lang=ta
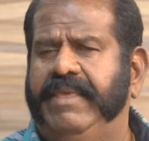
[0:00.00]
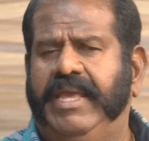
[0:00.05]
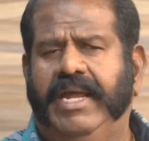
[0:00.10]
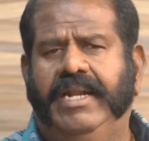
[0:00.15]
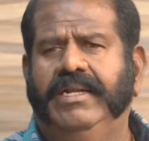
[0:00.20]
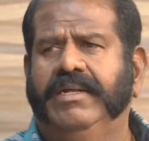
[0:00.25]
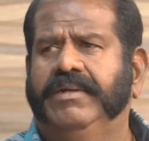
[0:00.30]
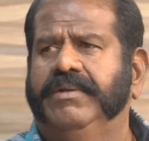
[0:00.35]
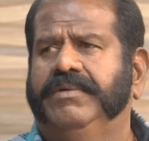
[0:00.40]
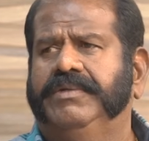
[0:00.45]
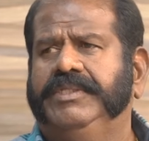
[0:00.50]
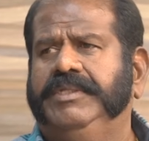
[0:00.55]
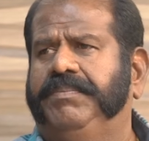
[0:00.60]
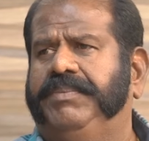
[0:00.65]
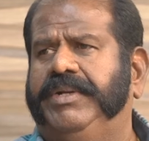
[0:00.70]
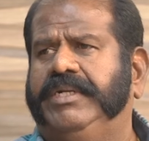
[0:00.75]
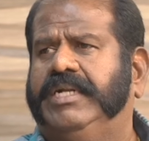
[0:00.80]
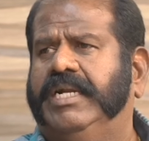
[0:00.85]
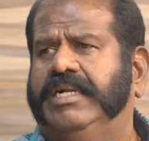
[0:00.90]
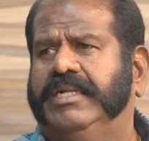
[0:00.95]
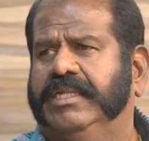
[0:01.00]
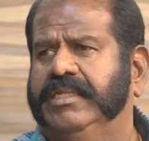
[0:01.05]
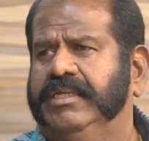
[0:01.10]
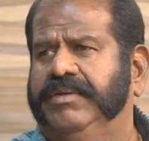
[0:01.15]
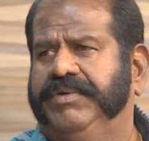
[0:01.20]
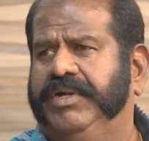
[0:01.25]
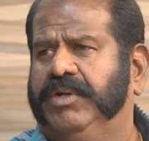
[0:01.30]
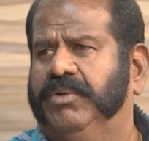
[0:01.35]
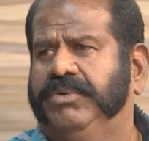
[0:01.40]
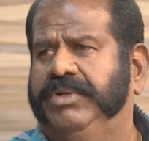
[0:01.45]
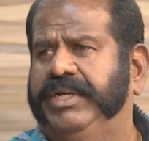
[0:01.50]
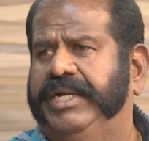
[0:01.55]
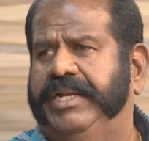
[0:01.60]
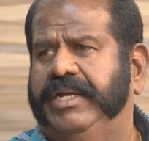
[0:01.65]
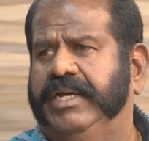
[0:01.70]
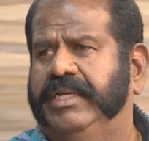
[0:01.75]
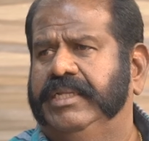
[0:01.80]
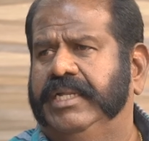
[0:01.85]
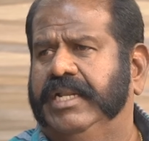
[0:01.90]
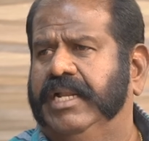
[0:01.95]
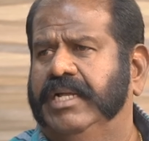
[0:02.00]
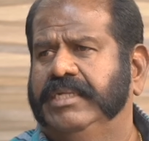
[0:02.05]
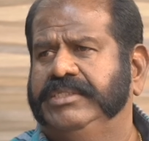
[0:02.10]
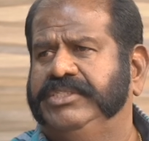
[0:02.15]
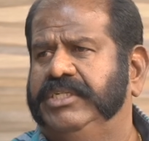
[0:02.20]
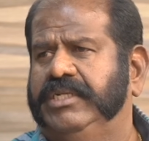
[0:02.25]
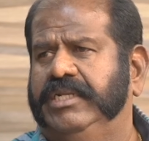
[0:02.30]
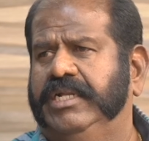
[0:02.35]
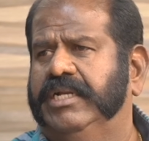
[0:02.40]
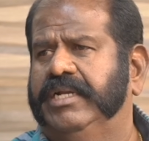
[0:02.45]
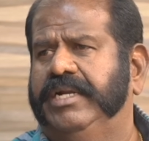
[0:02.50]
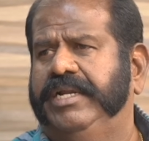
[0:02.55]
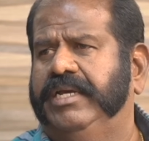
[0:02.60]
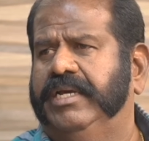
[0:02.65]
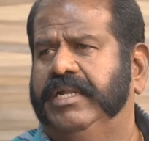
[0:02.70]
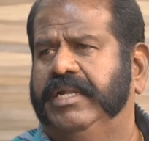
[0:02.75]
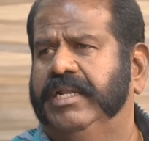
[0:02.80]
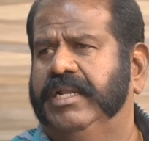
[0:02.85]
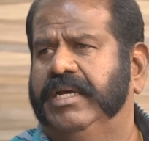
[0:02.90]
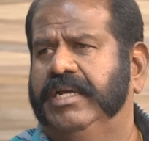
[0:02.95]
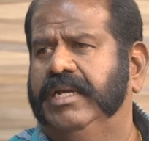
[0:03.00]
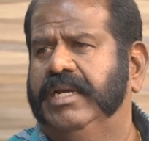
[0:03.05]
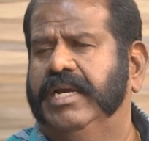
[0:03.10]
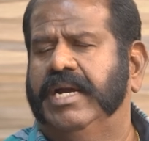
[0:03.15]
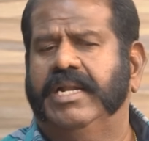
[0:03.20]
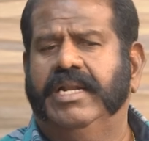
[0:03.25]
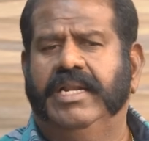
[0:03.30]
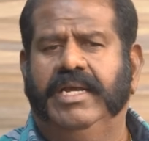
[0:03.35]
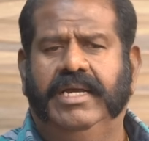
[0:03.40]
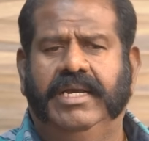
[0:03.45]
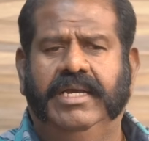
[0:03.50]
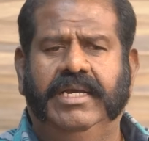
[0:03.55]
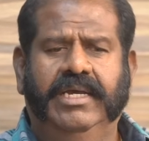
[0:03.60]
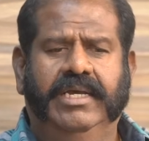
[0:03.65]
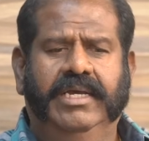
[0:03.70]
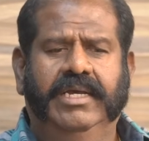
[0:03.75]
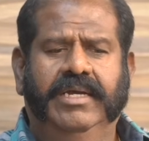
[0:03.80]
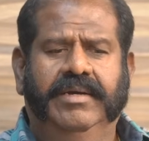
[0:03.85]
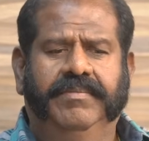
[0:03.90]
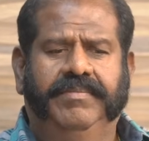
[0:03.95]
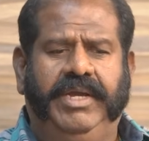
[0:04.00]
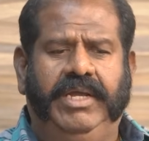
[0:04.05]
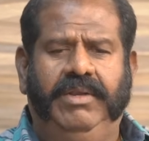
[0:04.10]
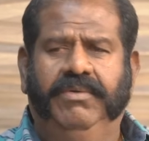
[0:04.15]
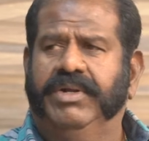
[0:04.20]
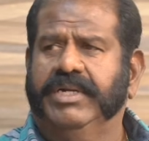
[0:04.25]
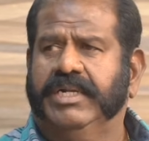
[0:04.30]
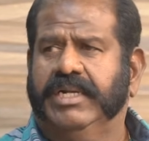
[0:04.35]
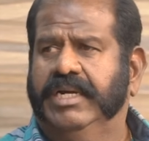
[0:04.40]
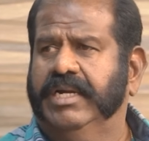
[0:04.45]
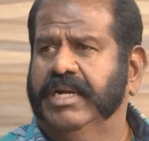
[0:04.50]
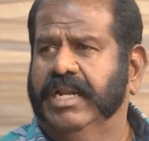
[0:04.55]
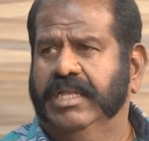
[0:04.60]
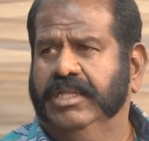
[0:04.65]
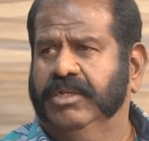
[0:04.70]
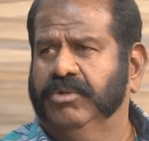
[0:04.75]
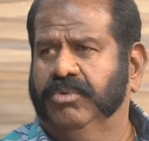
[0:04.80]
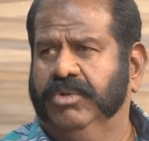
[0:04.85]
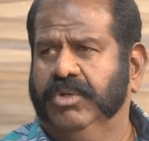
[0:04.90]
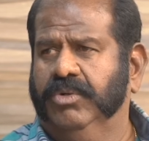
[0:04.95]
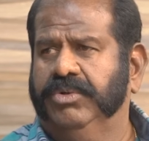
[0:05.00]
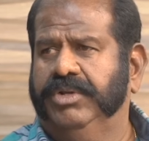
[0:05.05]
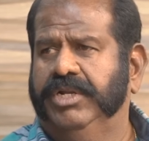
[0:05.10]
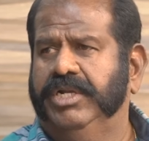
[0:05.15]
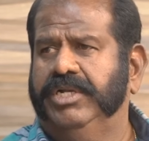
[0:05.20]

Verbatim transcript: ஏன்டா நான் வந்து பெட் கட்டுறதுக்கு வேறு ஒன்றும் கிடையாது ஏன்னா சின்ன நடிகர் ஏன்னா எங்கள் அண்ணன் பயில்வான் ரங்கநாதன் கூட ஒரு